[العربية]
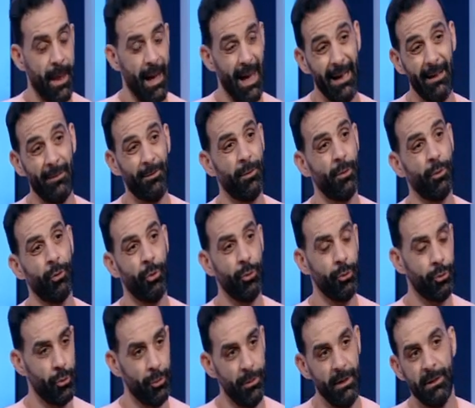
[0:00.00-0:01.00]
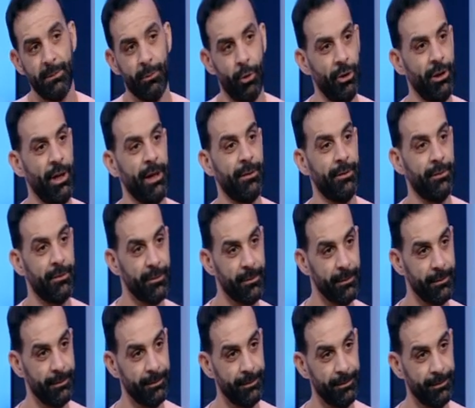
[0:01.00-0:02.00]
1600 محترف
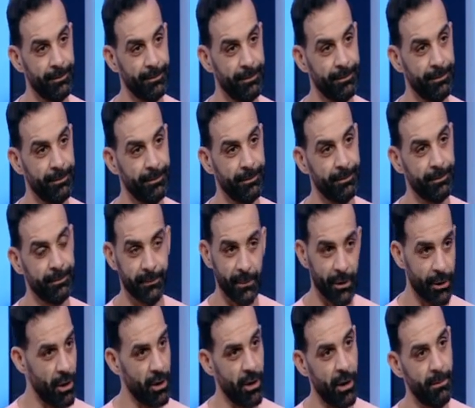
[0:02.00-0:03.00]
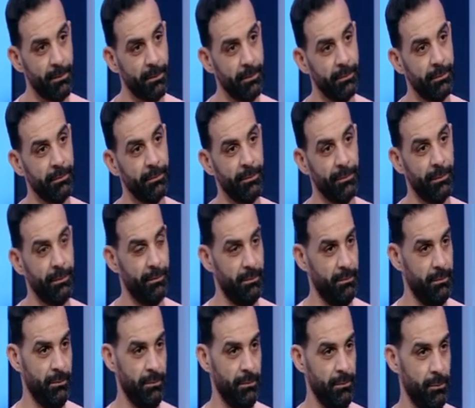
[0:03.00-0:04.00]
رقم
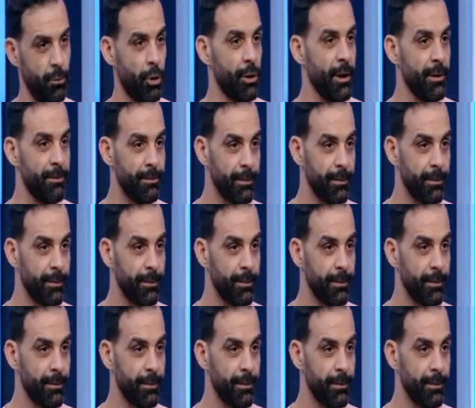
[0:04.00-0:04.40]
مرعب